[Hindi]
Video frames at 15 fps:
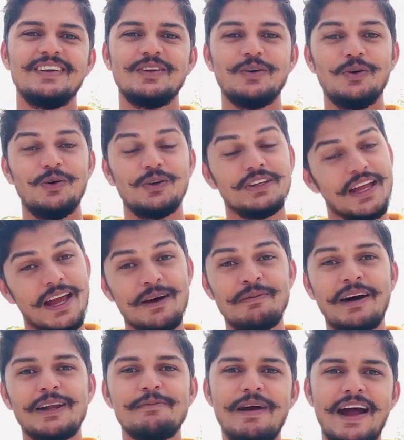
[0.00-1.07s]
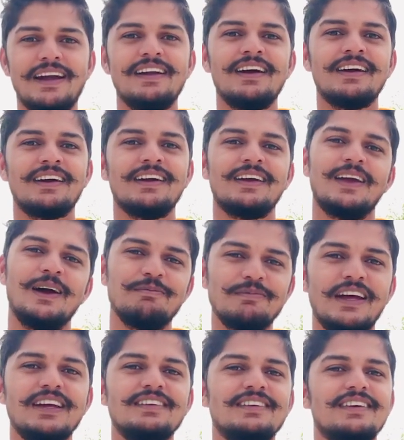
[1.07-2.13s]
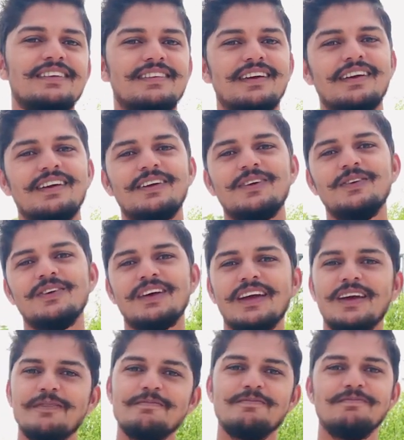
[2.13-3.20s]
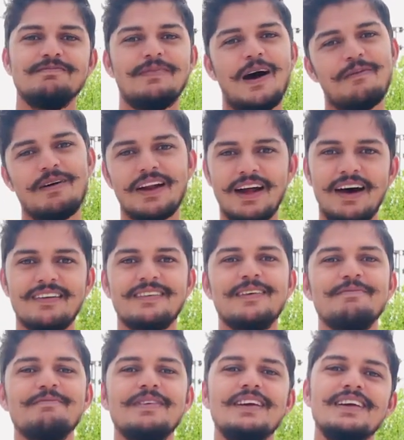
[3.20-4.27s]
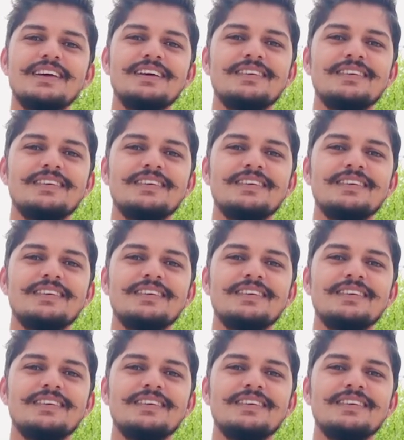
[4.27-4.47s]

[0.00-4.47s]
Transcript: तो ये हमारी बैड लक है कि हम नहीं जीत सके क्योंकि बाबर आजम भी